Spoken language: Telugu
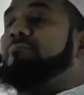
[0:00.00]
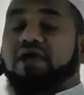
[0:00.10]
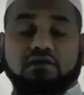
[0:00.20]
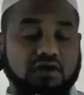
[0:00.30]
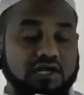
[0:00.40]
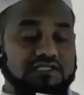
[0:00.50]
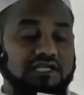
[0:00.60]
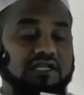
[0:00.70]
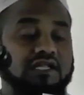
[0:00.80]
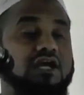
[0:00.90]
పేర్కొనడం
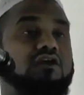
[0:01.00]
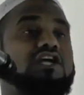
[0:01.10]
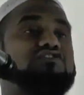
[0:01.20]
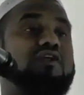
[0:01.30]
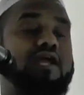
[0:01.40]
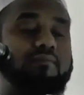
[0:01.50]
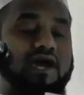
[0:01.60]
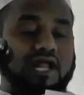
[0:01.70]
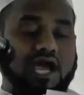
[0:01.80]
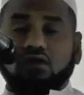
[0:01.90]
జరిగింది కనుక సూర్య
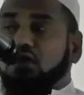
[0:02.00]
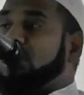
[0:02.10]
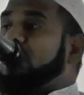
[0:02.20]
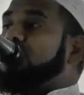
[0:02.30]
బక్రాలో